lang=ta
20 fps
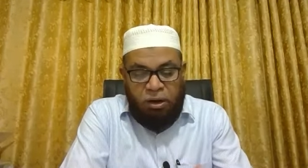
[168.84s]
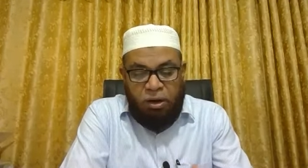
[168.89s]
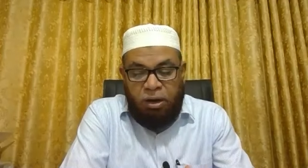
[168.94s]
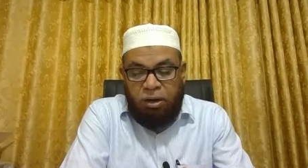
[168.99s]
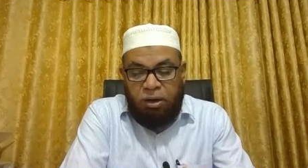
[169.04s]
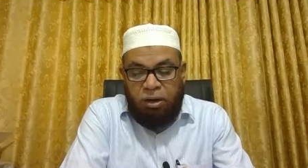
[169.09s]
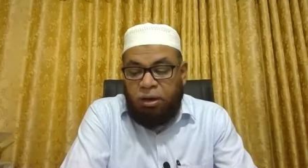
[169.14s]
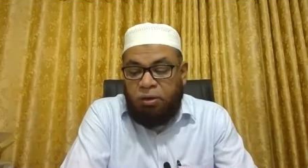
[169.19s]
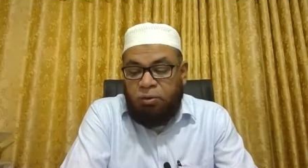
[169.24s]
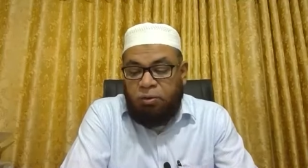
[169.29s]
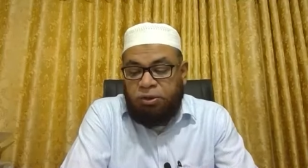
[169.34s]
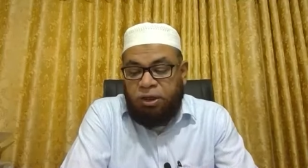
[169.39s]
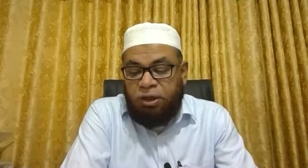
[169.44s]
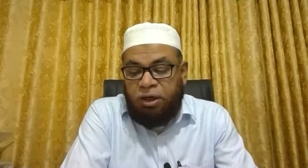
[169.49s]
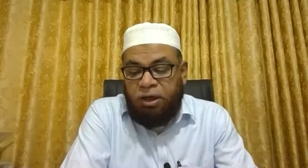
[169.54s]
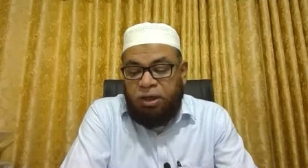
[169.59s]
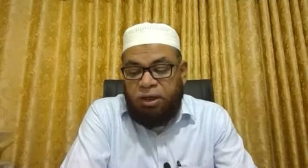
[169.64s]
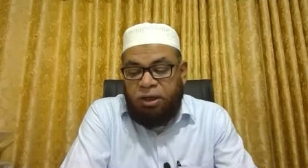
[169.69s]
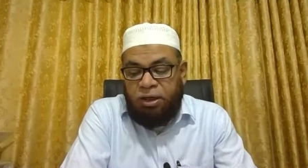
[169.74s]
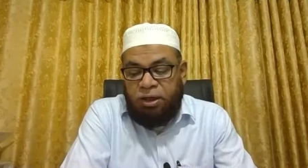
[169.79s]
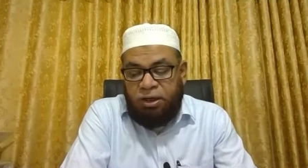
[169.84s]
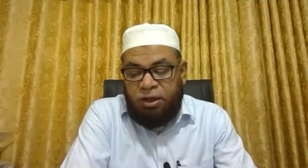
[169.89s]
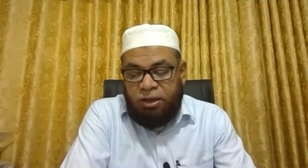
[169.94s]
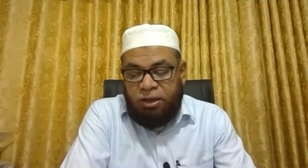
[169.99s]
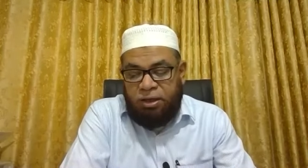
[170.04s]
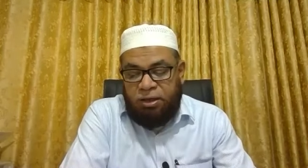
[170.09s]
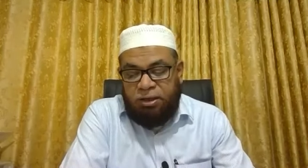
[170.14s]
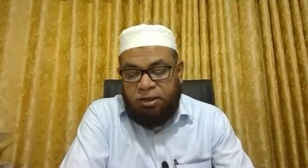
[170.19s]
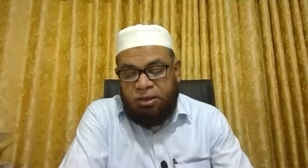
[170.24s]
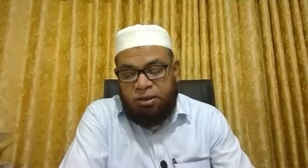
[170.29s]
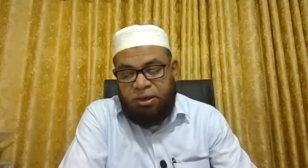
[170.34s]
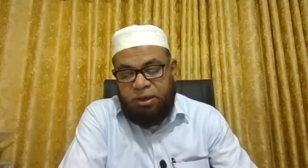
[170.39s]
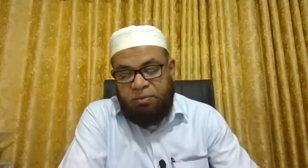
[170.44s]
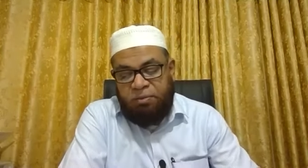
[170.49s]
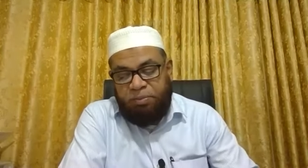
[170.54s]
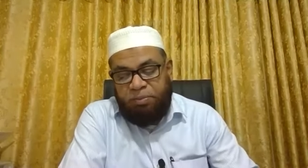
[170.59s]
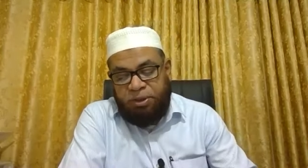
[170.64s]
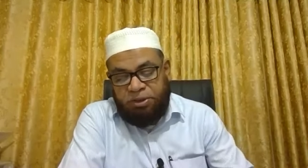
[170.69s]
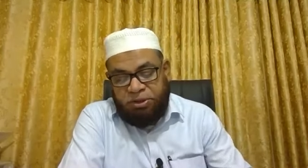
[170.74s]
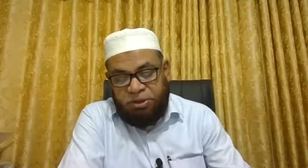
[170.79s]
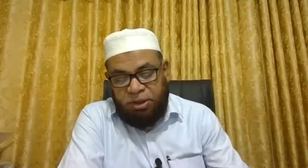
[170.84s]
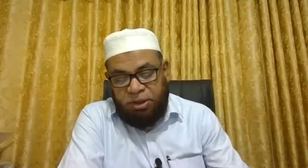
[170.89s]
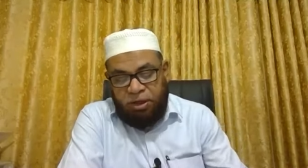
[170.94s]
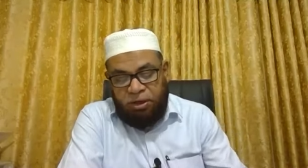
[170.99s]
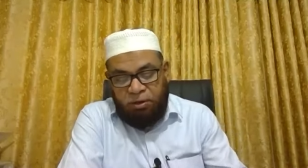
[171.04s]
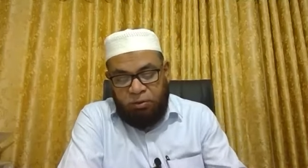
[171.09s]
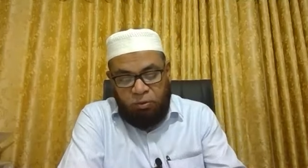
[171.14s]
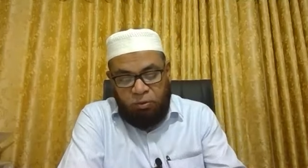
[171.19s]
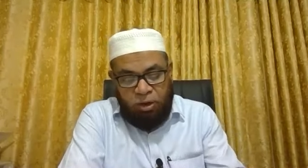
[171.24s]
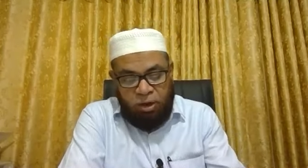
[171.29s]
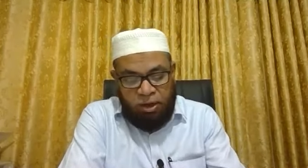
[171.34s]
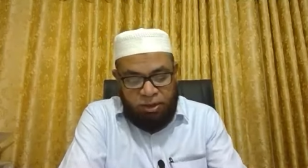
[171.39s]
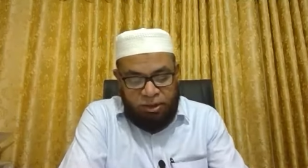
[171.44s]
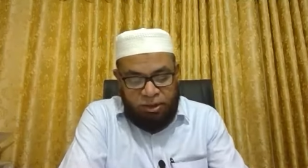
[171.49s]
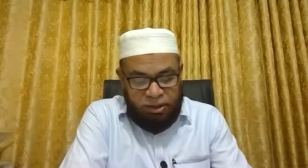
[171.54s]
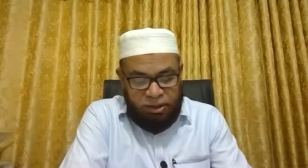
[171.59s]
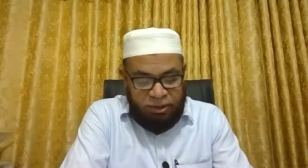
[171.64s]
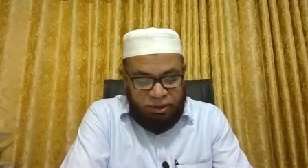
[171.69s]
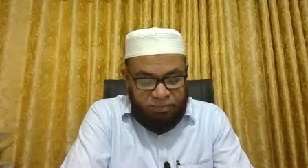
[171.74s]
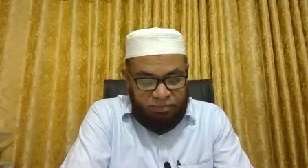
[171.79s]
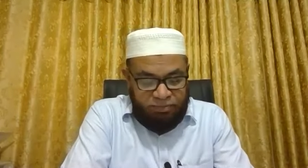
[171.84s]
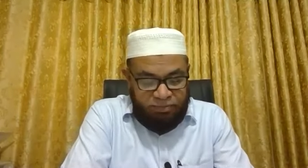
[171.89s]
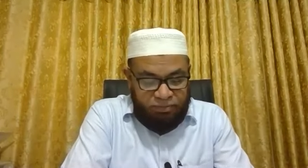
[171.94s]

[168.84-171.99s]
அல்லாஹு தாலா இதை பற்றி அல் குர்ஆனிலே